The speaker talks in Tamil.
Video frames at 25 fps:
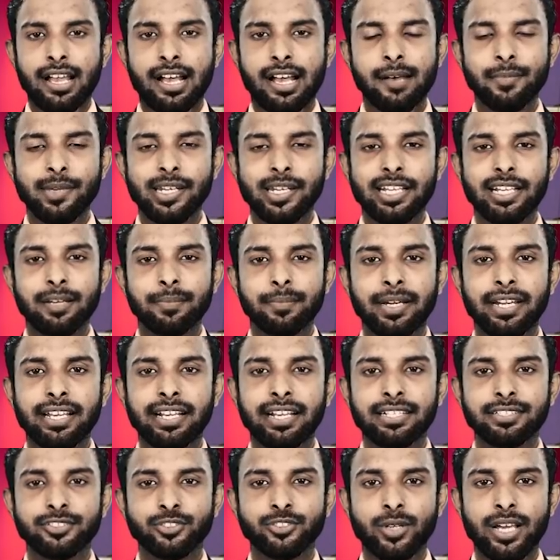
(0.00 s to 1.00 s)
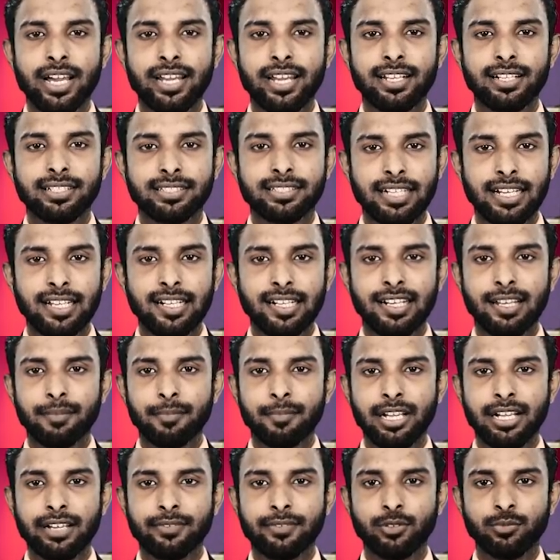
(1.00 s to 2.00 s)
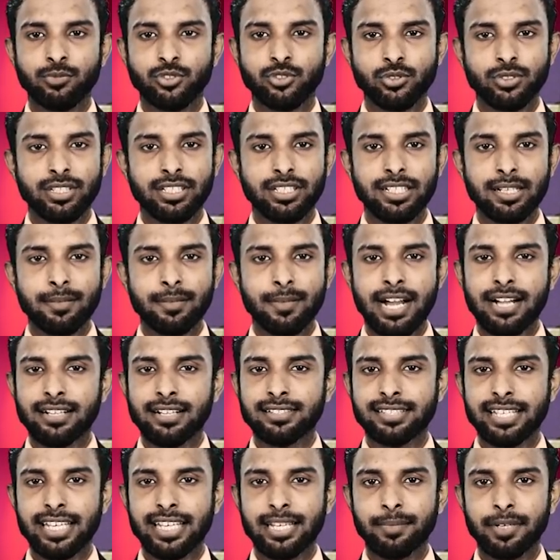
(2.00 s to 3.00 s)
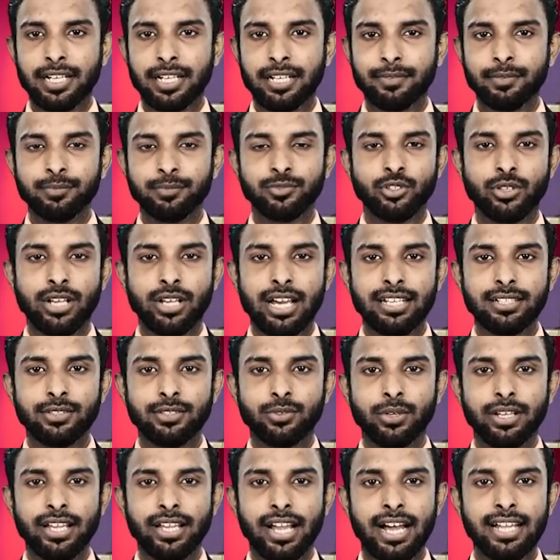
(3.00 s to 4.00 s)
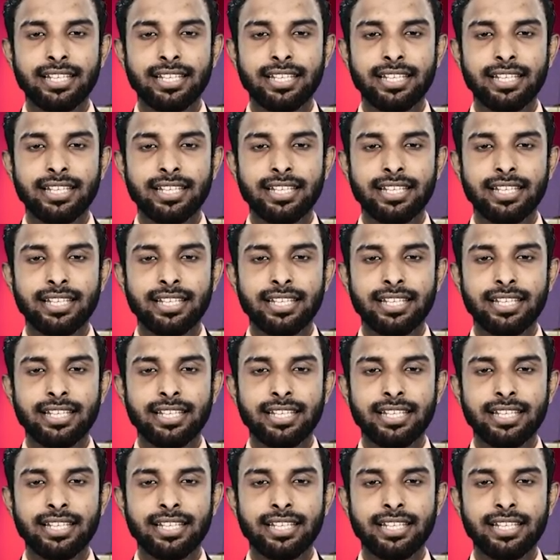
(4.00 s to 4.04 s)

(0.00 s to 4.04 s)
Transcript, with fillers: அமெரிக்க படைகள் ஜொடானில் தளங்கள் அமைக்கவும் சுதந்திரமாக செயற்படவும் ஜொடானுக்குள்ளே